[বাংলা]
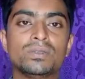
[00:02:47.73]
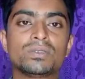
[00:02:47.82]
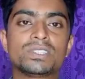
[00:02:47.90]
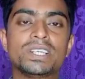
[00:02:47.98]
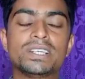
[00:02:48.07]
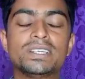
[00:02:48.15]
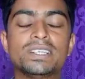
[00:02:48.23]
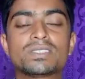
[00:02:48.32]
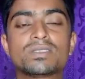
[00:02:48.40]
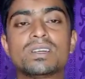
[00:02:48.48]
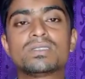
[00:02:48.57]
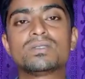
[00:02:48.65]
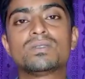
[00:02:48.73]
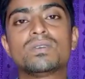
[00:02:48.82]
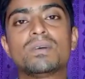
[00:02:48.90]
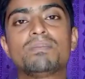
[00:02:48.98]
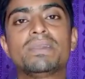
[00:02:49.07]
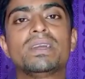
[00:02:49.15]
তো সেটি টেস্ট করার জন্য
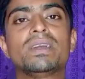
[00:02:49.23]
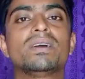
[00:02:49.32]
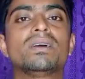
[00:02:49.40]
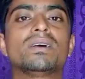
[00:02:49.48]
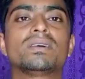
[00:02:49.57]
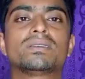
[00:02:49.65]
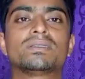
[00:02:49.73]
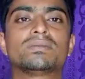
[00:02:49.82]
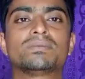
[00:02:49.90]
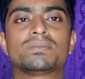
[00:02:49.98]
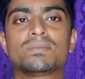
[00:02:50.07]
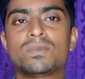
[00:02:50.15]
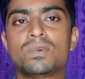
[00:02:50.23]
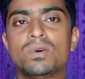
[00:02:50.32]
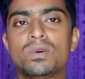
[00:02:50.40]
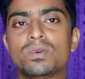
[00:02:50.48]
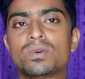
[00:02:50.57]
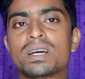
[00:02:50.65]
আপনি
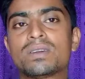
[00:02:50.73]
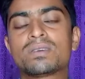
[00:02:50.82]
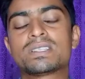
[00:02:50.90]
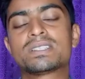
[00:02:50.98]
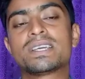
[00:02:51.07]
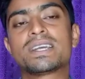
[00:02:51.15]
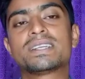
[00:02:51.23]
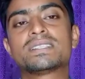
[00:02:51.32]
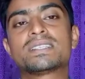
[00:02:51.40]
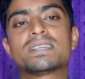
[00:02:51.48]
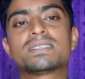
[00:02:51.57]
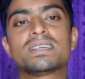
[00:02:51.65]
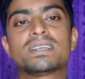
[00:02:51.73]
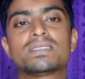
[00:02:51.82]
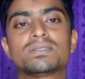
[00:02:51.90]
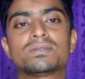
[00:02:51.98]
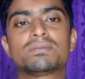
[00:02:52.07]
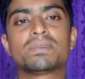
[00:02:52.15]
অন্য কারো কাছ থেকে একটি চার্জার
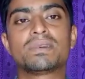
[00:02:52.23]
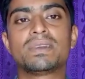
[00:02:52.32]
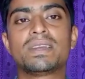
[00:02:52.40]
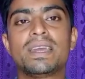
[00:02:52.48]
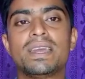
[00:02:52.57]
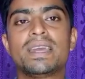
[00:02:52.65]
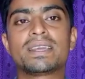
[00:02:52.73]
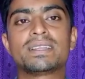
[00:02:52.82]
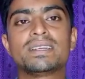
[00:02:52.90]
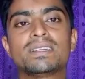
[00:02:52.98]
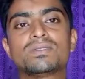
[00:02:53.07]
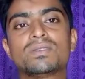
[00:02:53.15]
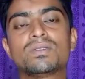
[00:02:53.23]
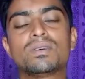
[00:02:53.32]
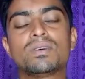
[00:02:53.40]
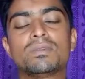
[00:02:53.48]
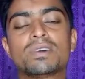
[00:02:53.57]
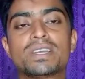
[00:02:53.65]
একদিনের জন্য
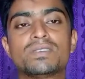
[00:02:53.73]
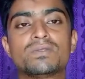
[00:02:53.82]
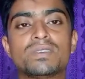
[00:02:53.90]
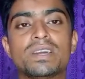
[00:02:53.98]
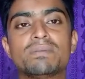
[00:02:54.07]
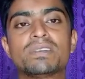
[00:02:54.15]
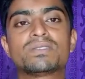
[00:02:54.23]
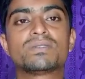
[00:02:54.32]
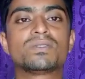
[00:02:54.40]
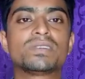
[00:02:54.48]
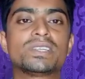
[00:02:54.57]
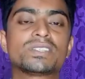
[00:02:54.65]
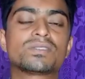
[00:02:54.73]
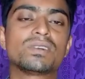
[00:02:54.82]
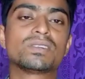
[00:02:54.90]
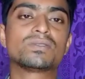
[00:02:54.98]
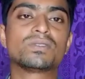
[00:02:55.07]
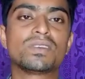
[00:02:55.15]
এবং কিছু টাইমের জন্য টেস্ট
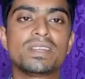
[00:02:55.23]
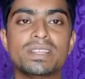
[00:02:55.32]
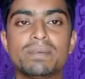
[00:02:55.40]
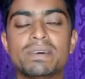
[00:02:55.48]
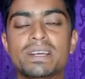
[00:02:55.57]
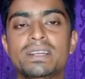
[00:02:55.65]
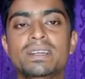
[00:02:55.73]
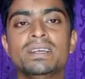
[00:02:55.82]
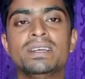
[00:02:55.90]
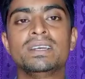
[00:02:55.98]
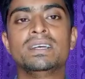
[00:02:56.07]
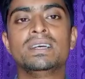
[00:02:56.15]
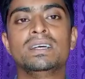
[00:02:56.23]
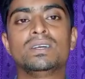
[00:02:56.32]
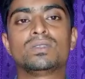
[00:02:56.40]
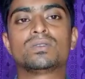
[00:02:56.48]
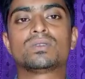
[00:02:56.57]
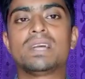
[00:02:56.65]
করার জন্য নিতে পারেন
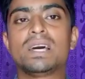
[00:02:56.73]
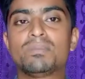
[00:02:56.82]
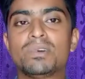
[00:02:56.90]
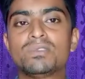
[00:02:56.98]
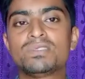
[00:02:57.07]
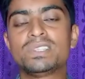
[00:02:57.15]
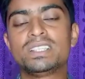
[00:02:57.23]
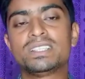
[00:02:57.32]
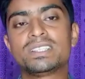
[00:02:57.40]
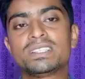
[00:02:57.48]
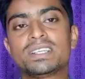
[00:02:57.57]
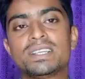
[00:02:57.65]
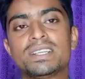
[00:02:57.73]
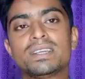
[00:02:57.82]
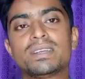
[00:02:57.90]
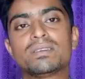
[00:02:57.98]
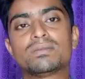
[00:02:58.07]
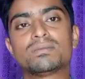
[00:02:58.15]
তো তারপরও যদি সেটি
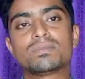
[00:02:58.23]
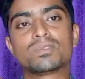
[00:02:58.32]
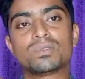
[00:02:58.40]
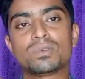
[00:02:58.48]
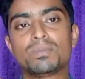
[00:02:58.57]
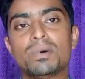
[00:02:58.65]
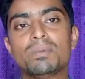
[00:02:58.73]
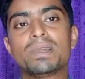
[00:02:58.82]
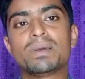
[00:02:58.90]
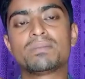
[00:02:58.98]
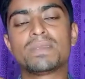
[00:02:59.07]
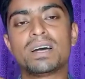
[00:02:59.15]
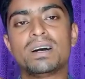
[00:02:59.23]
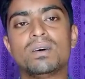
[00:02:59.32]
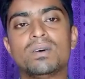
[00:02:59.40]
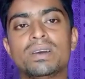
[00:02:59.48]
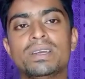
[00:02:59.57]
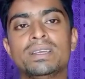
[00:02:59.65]
কোনো প্রবলেম না
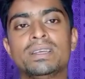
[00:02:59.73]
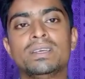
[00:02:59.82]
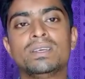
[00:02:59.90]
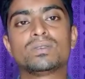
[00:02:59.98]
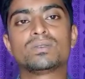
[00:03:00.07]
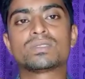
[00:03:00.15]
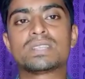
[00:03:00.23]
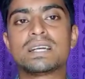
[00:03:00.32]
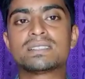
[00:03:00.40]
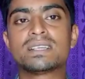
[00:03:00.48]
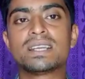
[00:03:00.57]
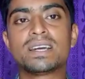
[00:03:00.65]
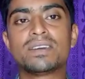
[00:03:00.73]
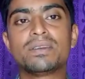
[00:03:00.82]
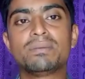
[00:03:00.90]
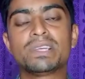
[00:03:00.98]
হয় তো চার্জারের কারণে